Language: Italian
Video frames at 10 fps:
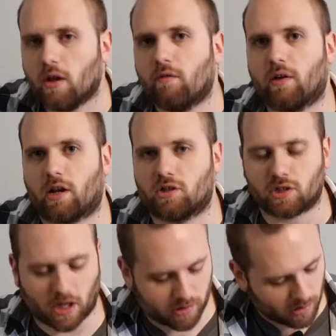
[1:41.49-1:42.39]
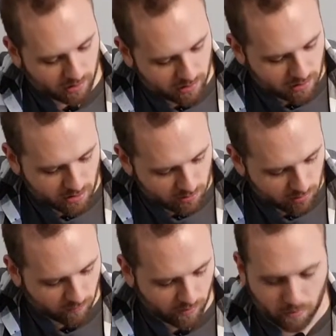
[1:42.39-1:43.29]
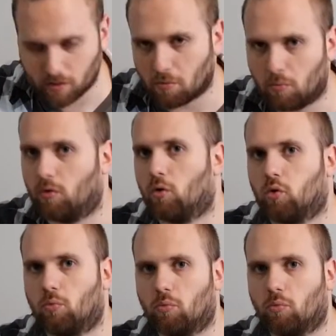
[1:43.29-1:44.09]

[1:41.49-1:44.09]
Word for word: verrà girata, i disegni sono veramente molto